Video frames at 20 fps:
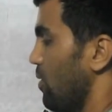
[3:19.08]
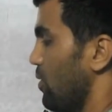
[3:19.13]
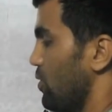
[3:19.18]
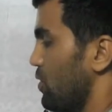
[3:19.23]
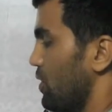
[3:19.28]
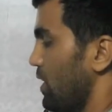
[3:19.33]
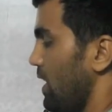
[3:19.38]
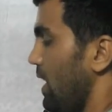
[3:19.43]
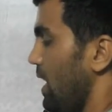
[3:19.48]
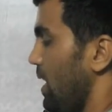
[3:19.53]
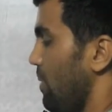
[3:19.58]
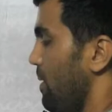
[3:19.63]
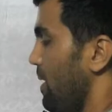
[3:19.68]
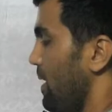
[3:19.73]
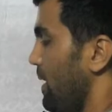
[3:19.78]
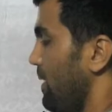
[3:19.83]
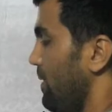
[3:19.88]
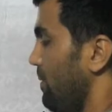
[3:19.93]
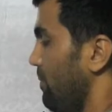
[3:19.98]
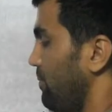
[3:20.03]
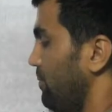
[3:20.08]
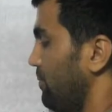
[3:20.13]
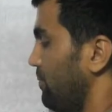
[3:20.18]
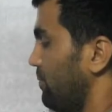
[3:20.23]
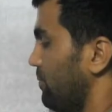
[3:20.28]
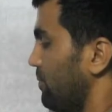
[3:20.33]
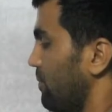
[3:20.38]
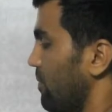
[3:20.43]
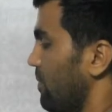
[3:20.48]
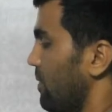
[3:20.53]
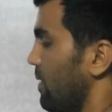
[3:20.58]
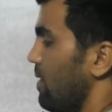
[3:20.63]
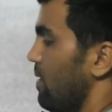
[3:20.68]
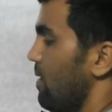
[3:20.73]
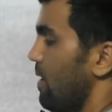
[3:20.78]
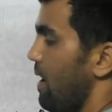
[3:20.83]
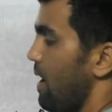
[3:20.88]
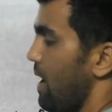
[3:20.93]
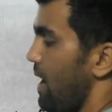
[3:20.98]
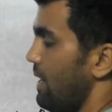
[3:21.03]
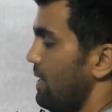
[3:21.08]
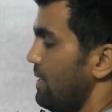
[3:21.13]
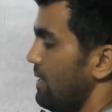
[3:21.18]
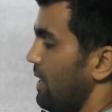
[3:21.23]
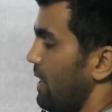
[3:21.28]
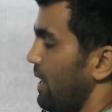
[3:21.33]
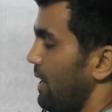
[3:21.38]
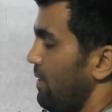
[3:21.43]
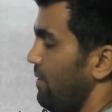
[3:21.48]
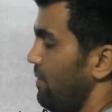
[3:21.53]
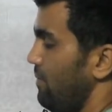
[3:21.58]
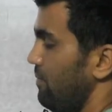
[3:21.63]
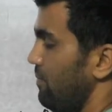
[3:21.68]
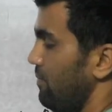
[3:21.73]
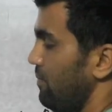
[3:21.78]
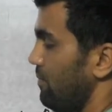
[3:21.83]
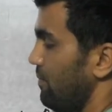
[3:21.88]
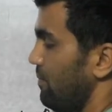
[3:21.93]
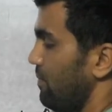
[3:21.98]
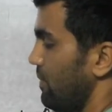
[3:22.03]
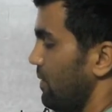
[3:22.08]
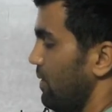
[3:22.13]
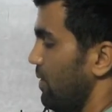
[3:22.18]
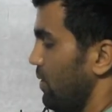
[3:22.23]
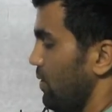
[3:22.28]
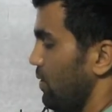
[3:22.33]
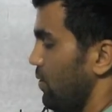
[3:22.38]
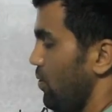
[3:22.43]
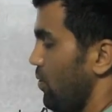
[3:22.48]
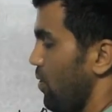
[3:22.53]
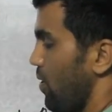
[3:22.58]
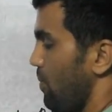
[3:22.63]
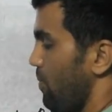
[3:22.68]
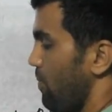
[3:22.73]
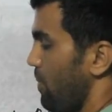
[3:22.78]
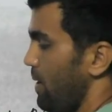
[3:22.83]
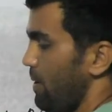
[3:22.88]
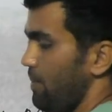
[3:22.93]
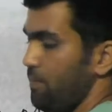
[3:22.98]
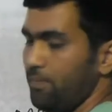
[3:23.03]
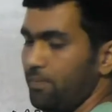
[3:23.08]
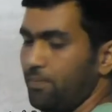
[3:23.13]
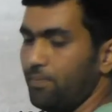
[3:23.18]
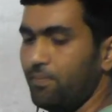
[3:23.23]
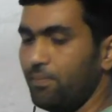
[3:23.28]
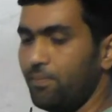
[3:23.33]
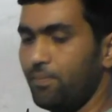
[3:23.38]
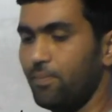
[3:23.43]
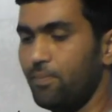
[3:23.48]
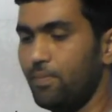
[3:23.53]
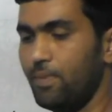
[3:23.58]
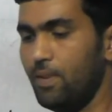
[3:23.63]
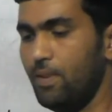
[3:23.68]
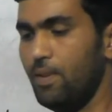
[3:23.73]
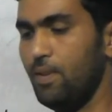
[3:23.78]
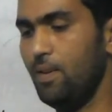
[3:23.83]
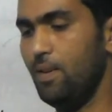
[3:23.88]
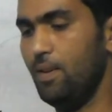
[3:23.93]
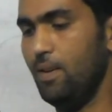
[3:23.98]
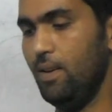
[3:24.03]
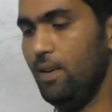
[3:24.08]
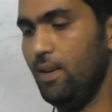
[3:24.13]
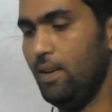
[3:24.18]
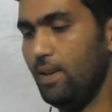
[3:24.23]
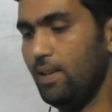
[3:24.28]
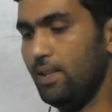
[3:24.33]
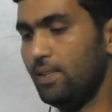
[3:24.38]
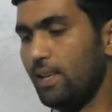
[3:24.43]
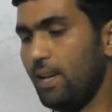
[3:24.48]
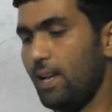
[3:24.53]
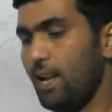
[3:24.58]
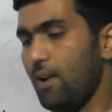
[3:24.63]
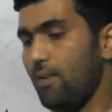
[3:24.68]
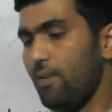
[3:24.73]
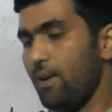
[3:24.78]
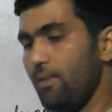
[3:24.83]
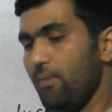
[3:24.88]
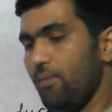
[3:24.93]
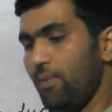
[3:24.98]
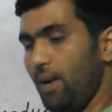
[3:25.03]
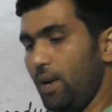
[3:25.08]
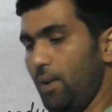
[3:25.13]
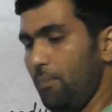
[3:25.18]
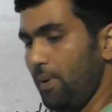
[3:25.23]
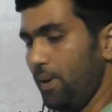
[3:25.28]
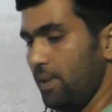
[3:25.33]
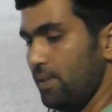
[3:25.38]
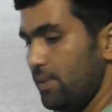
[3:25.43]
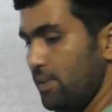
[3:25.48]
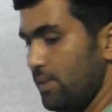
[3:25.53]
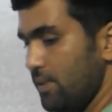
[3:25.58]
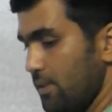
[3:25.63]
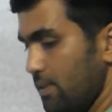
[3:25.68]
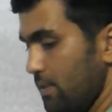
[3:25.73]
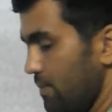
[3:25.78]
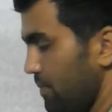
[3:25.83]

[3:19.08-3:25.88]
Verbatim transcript: ऑस्ट्रेलिया में है आइसलैंड यूरोप में इसके अलावा फिलीपींस